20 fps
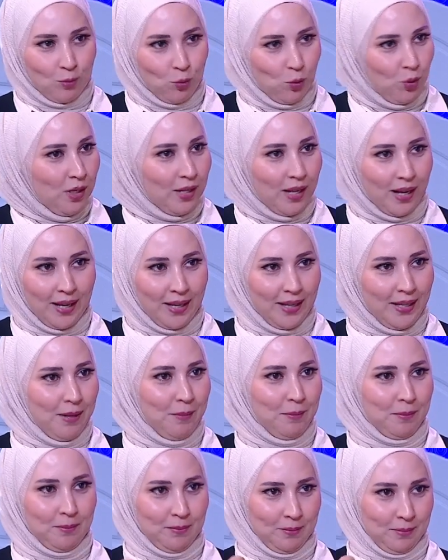كل
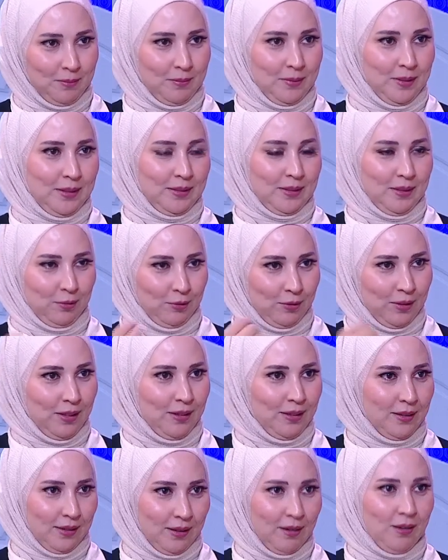حاجه بتف...
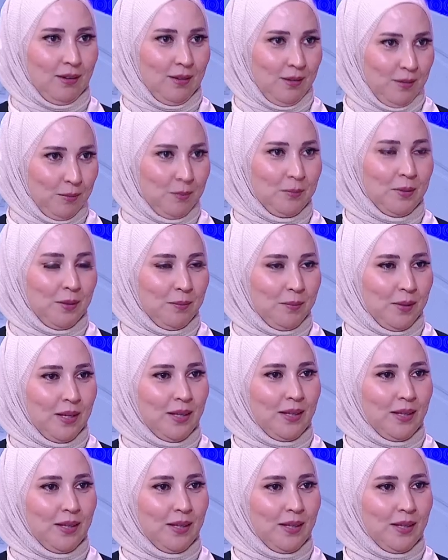بيدي آه بتبقى